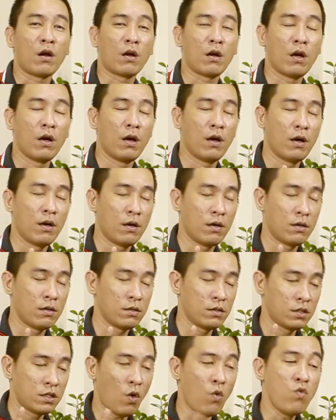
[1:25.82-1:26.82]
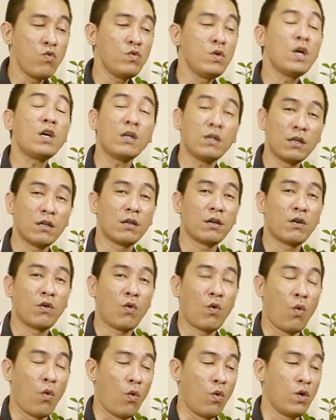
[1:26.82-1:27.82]
uh, xấu nhất
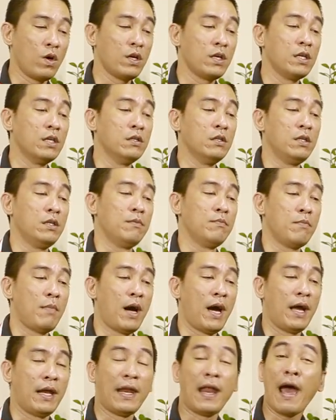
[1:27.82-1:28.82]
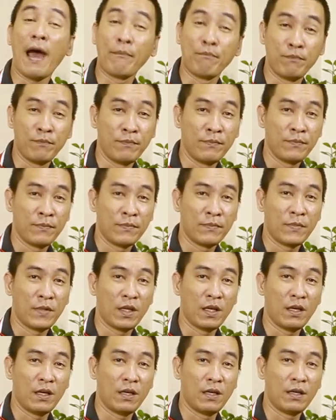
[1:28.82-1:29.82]
của người mà nam
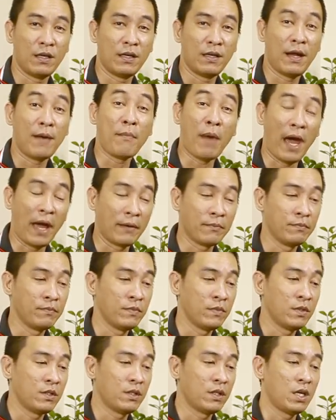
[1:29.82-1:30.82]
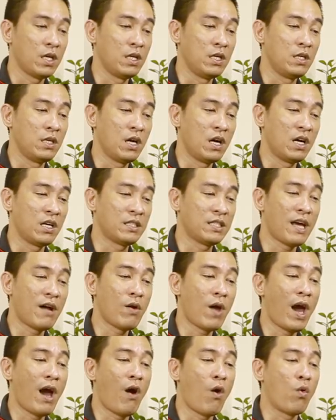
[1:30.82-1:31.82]
à, nam mạng thì à, sao
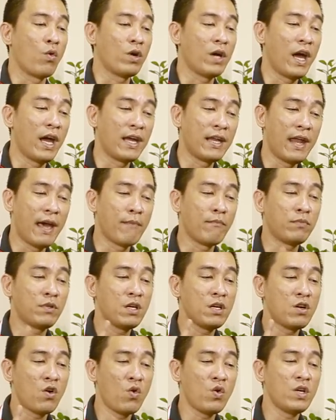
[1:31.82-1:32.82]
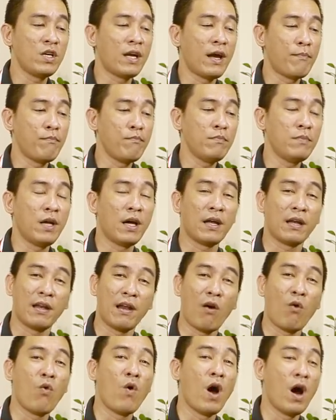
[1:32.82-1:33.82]
la hầu hay đem tới rối rắm
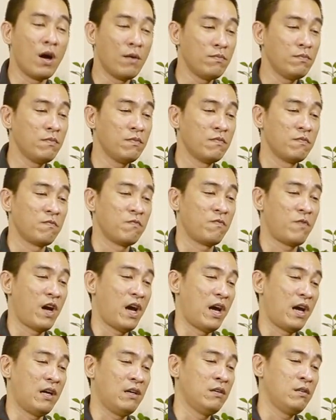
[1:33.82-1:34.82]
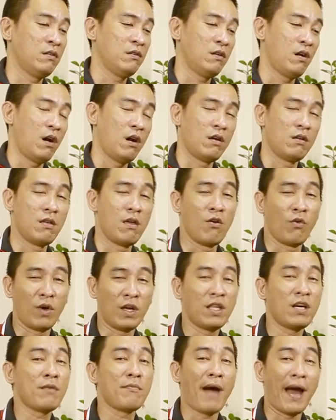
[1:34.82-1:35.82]
đau ốm và à, nhiều cái
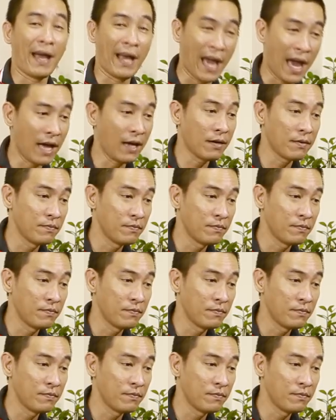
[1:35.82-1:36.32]
thất bại khác